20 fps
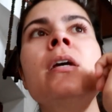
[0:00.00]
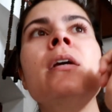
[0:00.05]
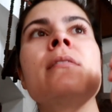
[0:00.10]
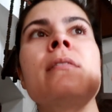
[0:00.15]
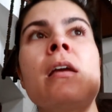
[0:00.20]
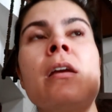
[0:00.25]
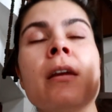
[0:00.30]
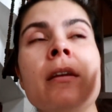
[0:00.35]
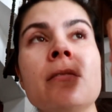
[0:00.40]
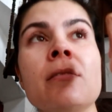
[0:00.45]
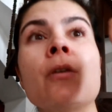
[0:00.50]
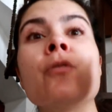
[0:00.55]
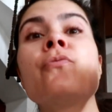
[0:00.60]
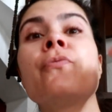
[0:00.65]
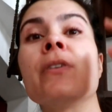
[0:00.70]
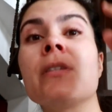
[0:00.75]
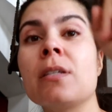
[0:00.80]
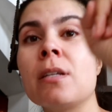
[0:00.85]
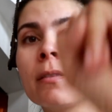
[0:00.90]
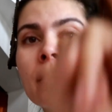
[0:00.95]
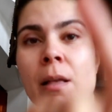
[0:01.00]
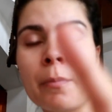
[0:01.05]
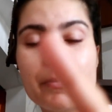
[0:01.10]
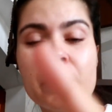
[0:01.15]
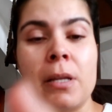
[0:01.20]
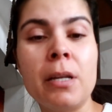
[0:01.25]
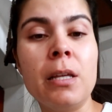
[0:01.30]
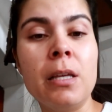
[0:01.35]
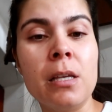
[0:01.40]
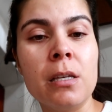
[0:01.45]
Tenho então de fazer a tal
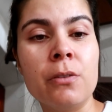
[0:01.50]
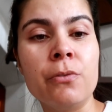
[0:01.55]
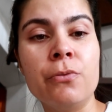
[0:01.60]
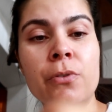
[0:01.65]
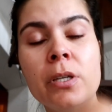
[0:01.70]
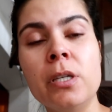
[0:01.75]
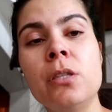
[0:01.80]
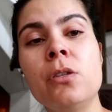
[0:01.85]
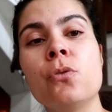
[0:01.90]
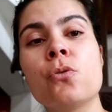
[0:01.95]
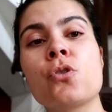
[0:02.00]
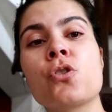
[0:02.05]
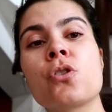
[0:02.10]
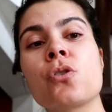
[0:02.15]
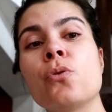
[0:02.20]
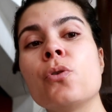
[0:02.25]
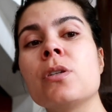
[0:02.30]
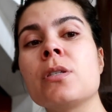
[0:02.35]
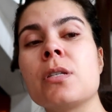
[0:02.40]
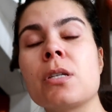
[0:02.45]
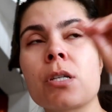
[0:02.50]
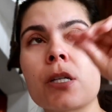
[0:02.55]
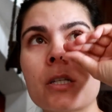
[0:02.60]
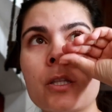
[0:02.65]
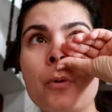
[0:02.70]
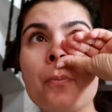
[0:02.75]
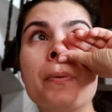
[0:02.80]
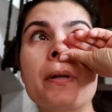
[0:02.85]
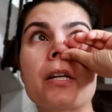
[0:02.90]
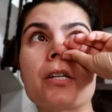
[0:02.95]
planilha de vídeos, de coisas que
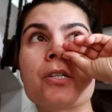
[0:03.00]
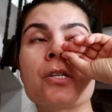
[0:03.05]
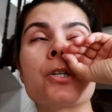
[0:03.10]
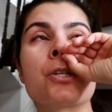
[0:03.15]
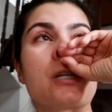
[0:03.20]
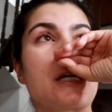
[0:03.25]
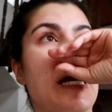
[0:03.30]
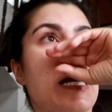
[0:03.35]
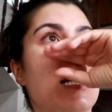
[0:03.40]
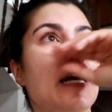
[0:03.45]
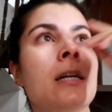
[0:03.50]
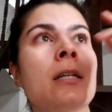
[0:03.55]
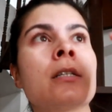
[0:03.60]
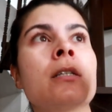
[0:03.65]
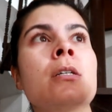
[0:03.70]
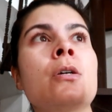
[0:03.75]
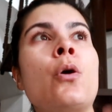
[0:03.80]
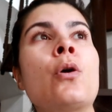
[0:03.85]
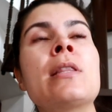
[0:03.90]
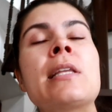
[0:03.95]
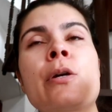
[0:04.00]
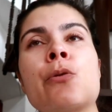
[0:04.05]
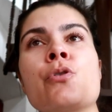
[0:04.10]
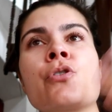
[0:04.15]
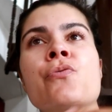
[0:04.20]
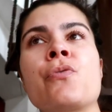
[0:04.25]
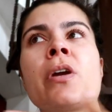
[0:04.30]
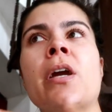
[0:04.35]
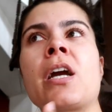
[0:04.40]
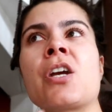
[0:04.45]
estão prestes a chegar, onde é que
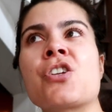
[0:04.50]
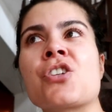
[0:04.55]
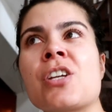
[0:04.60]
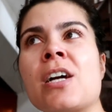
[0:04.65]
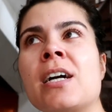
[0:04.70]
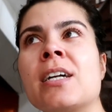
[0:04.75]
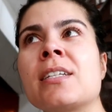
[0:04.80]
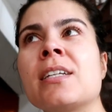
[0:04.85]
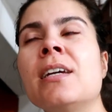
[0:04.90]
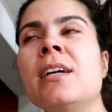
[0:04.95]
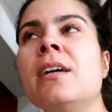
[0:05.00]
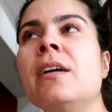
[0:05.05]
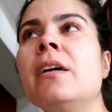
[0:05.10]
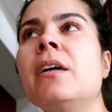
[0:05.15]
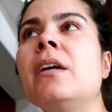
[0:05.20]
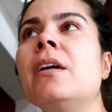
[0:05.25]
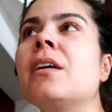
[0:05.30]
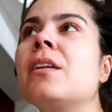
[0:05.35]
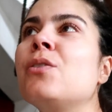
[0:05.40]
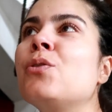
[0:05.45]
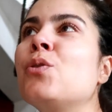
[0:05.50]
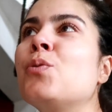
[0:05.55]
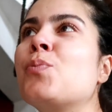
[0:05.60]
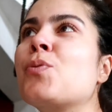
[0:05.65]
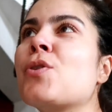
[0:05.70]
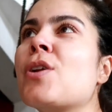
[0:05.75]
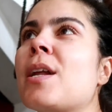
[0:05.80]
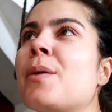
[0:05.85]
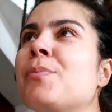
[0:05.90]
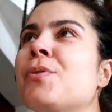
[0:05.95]
hoje vou encaixar no
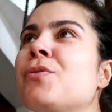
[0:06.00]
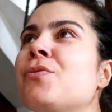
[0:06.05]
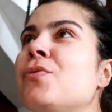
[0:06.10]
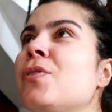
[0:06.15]
programa de